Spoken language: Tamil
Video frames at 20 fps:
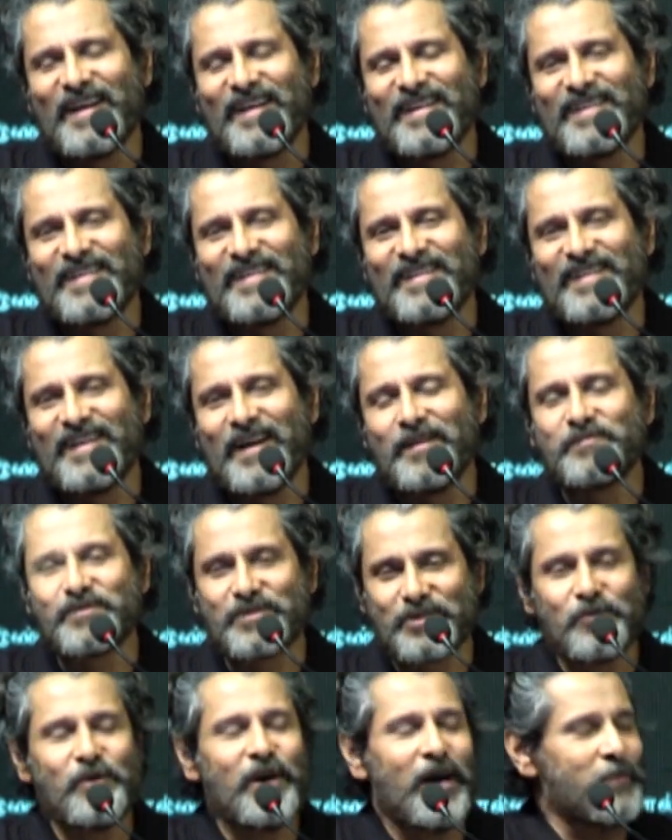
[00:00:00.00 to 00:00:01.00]
அண்ட் ஐ
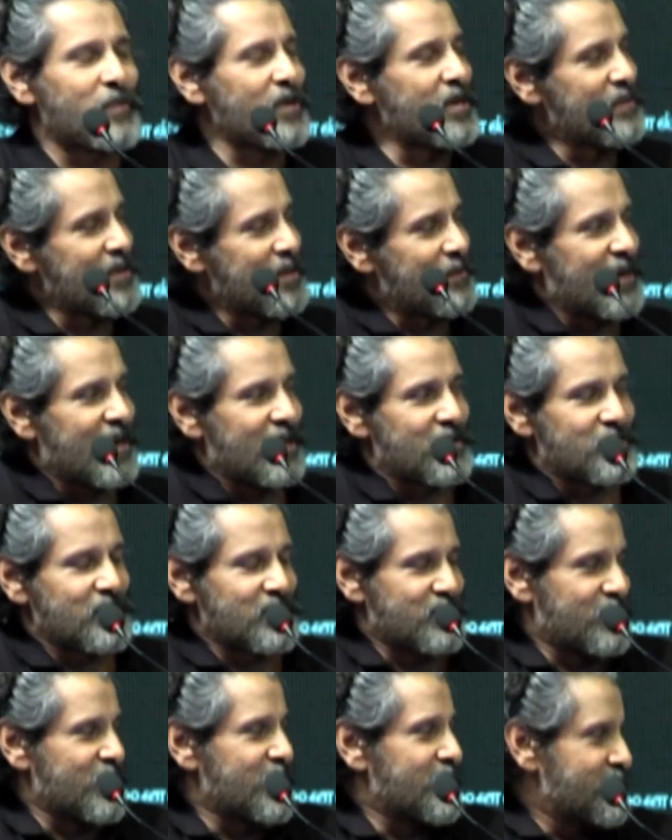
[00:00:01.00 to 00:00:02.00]
எம் ஸோ ஹாப்பி டு பி அ பார்ட் ஆஃப்
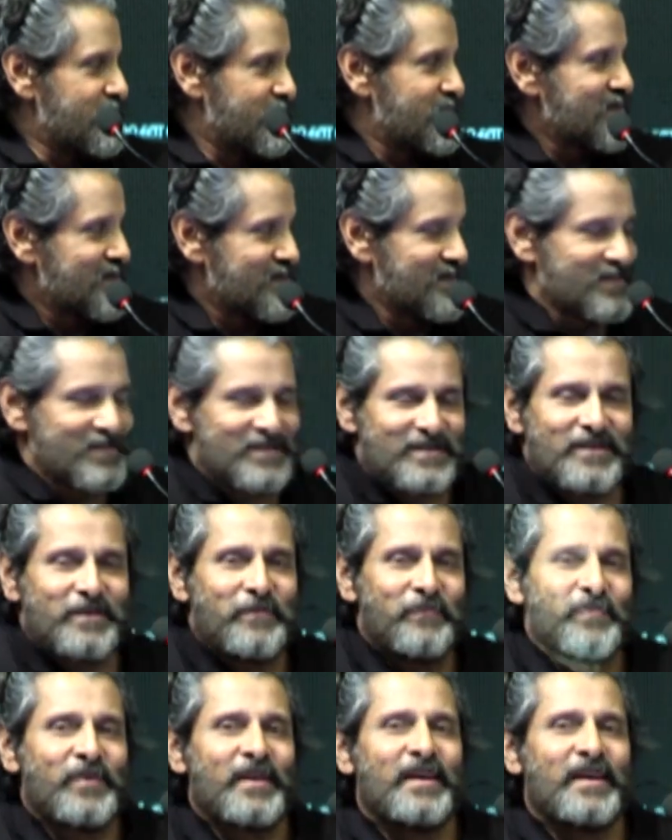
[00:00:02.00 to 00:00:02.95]
திஸ் ஃபிலிம் ஸோ